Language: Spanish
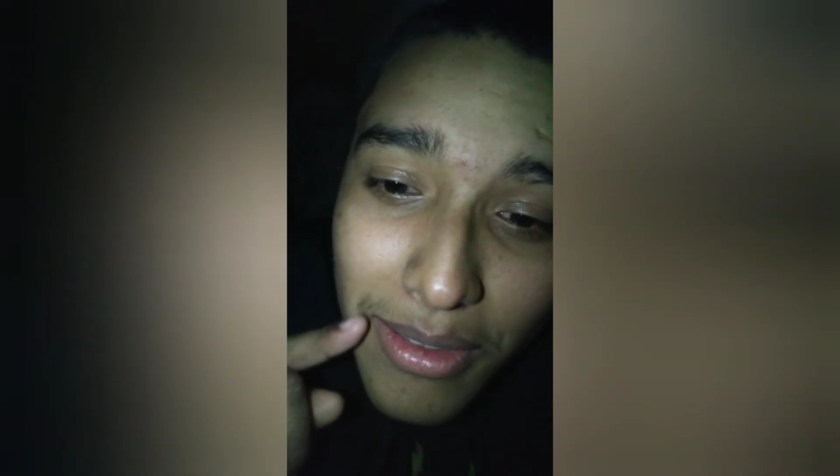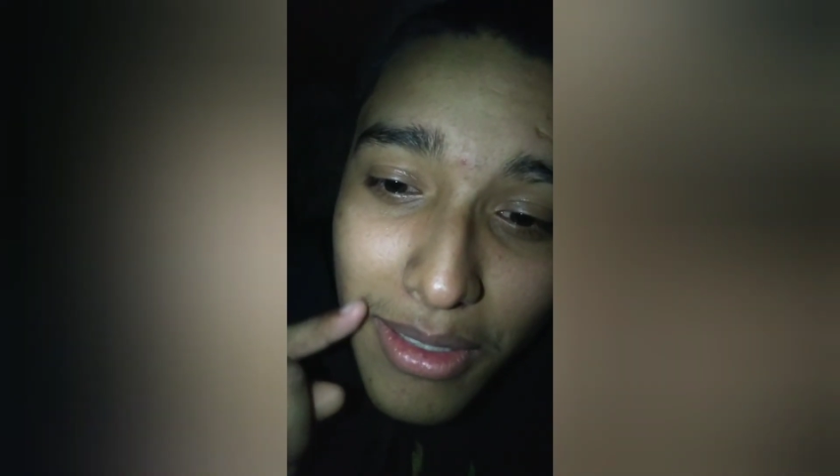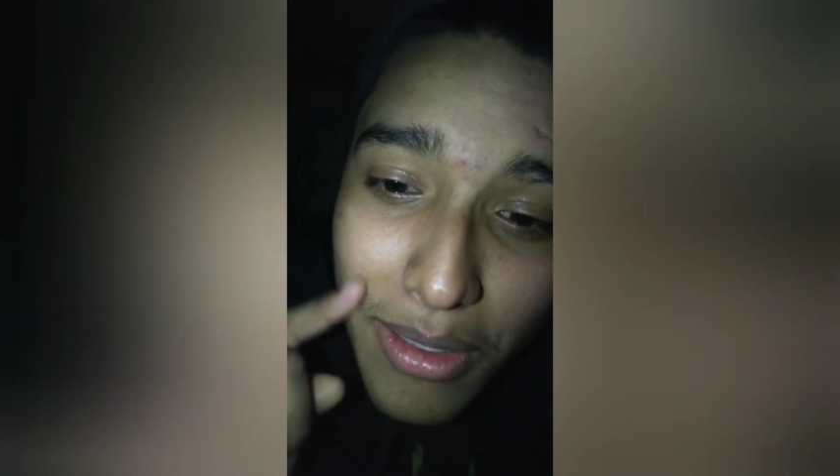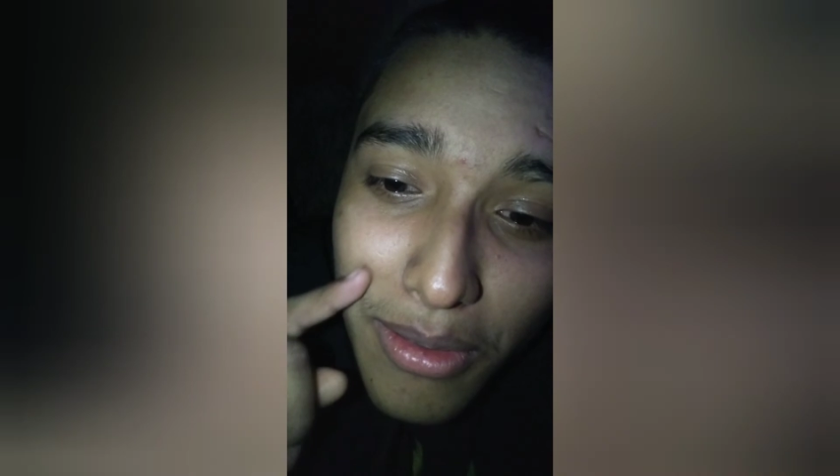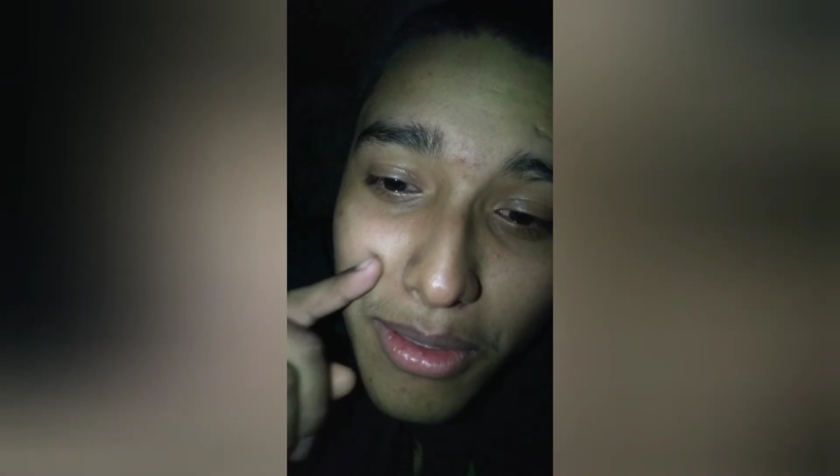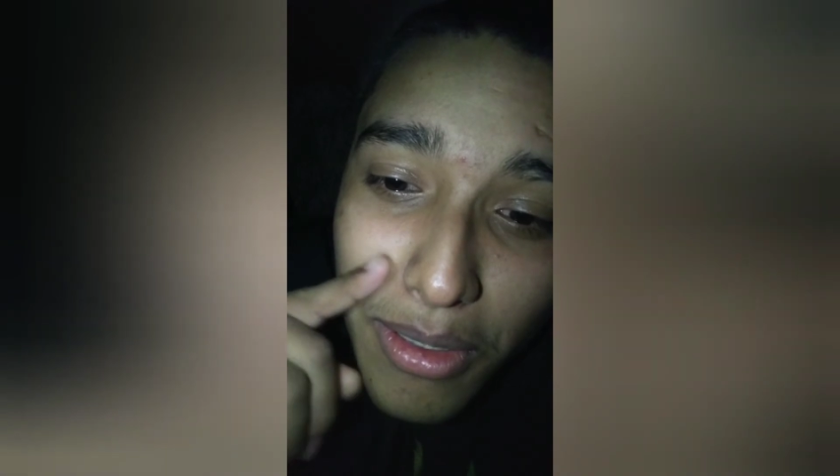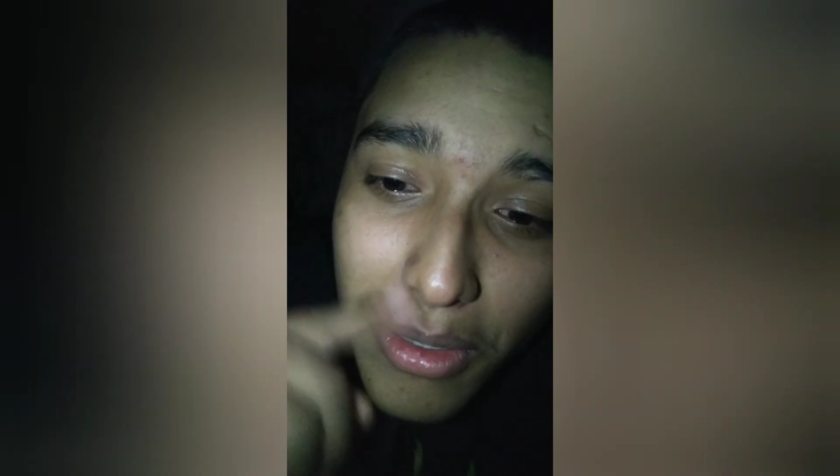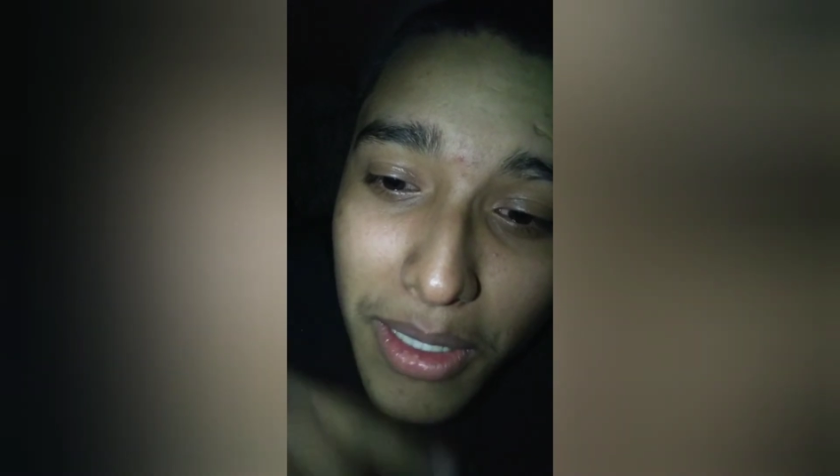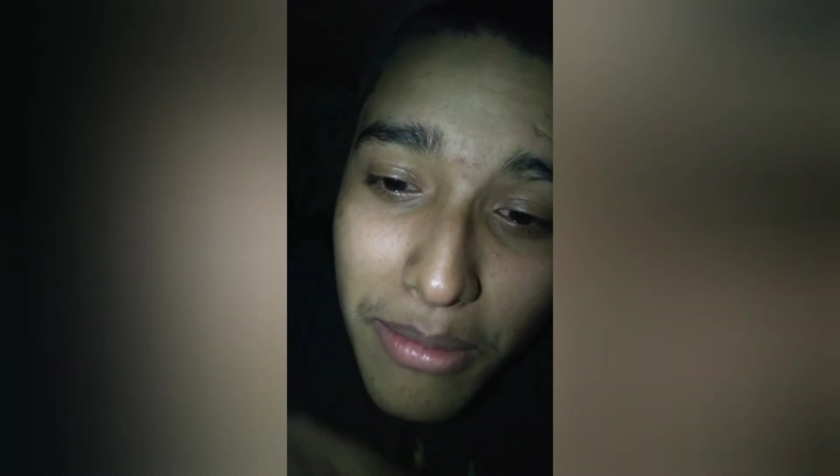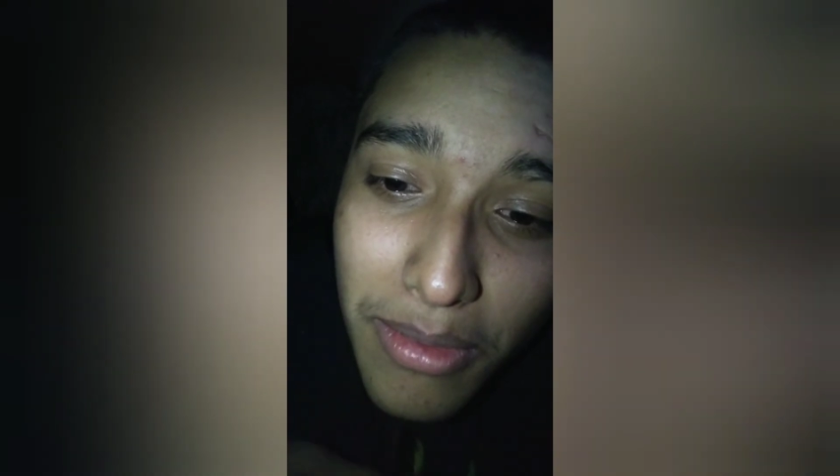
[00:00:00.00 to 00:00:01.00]
Saludos
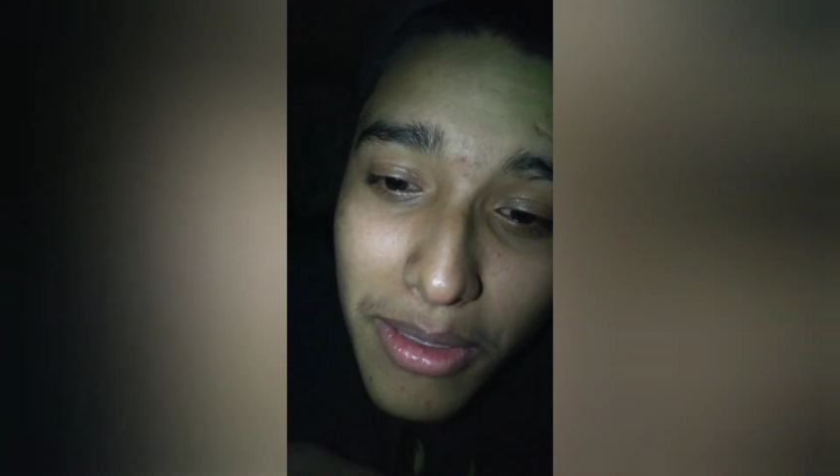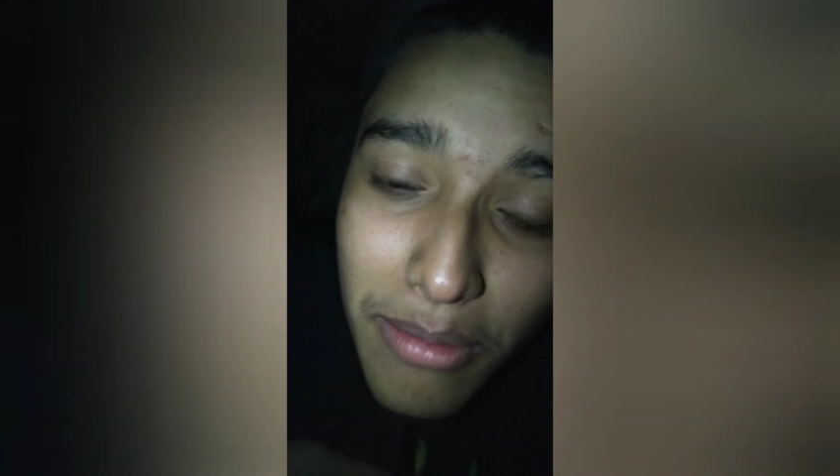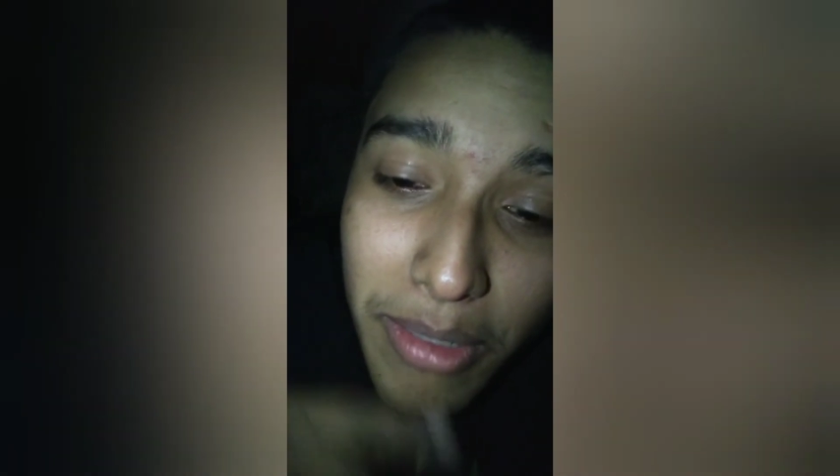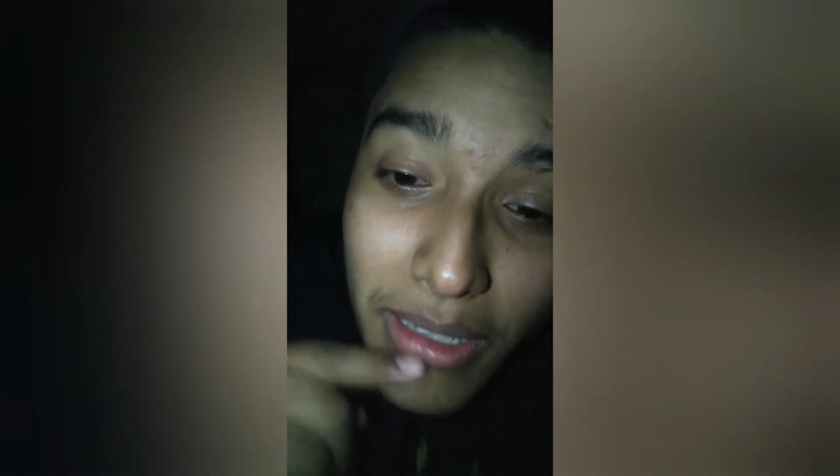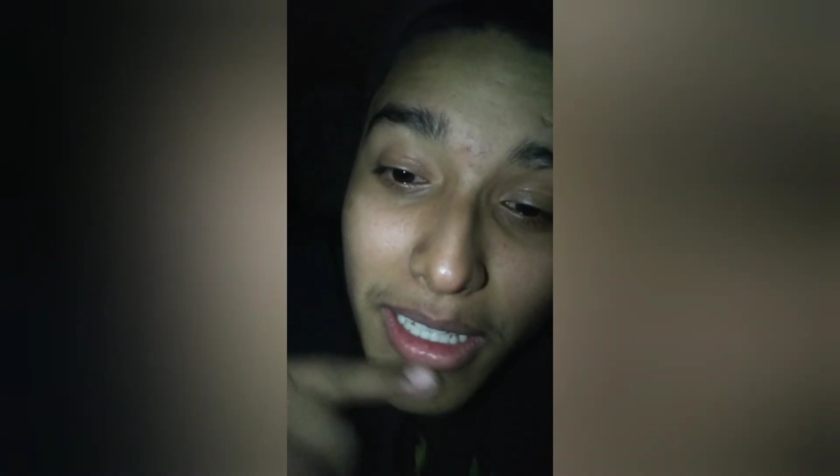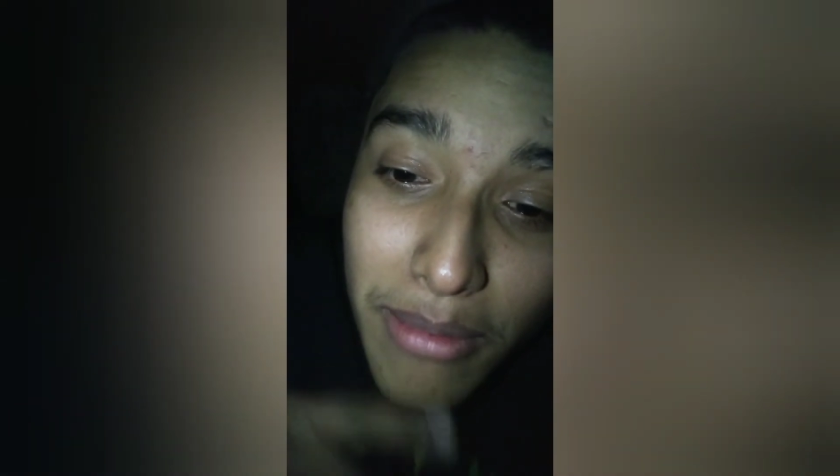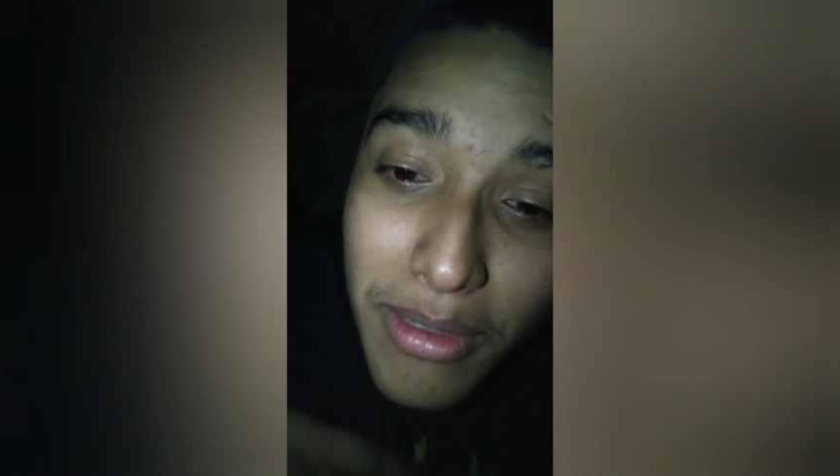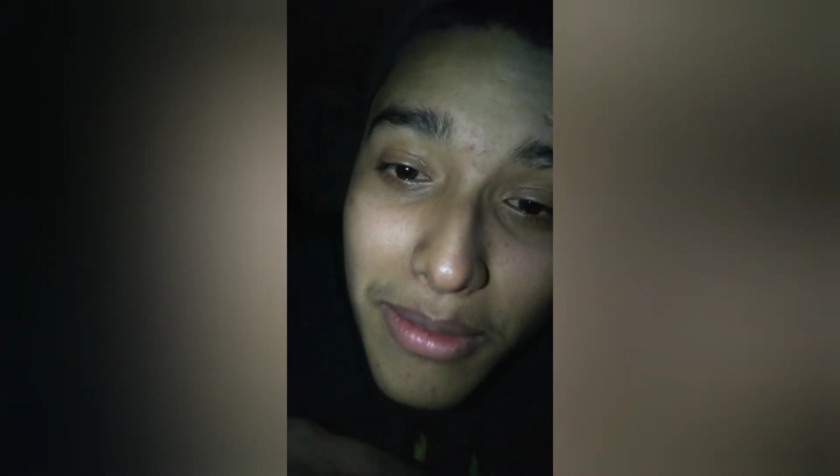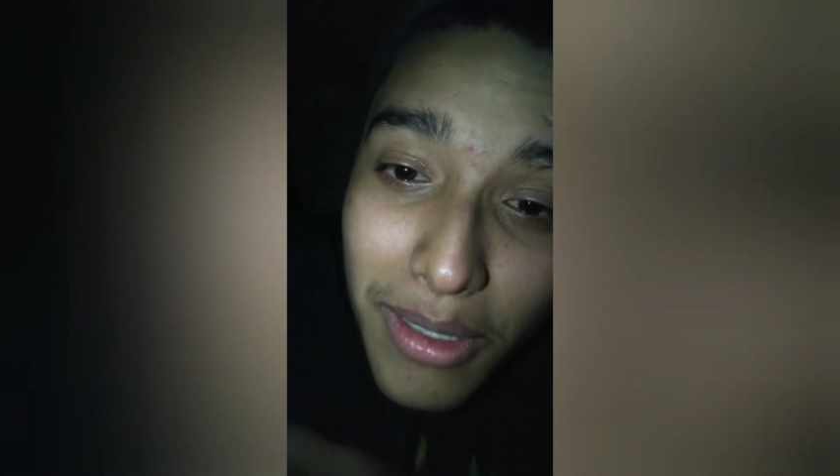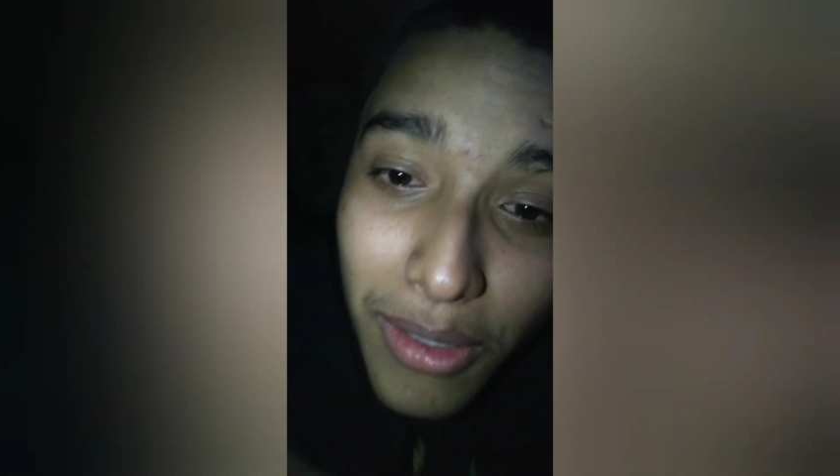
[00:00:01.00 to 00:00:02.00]
de parte de mi
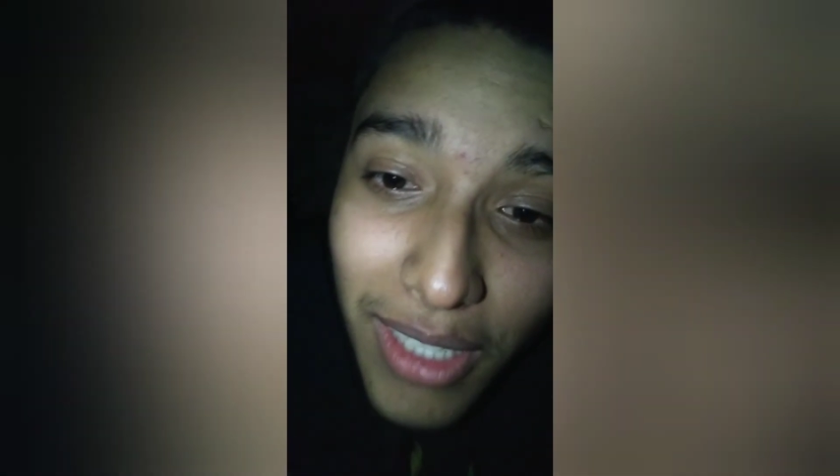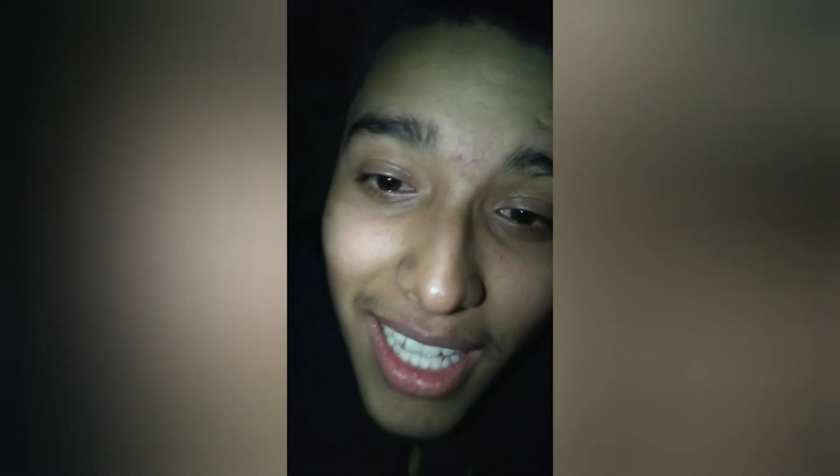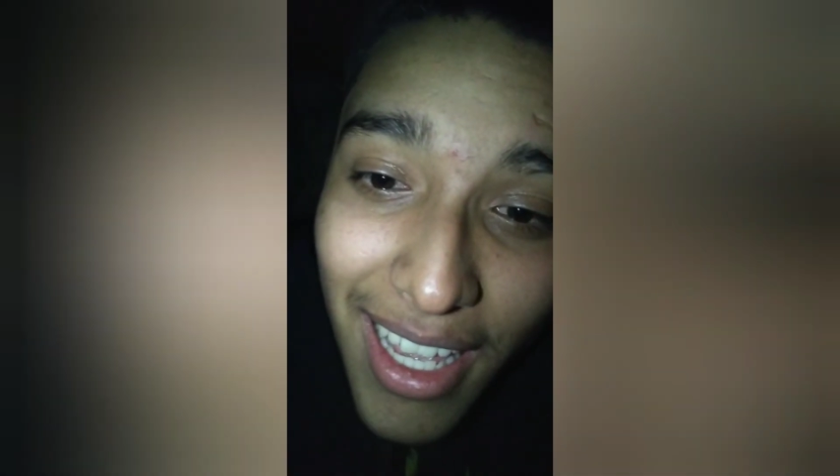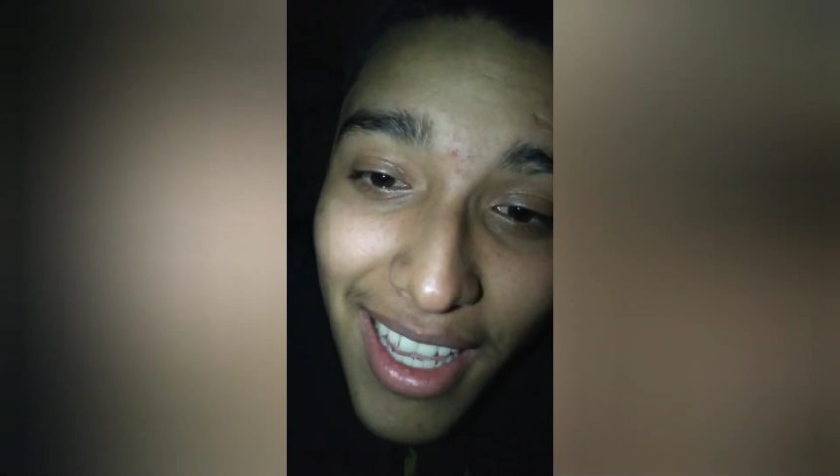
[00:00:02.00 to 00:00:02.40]
bigote.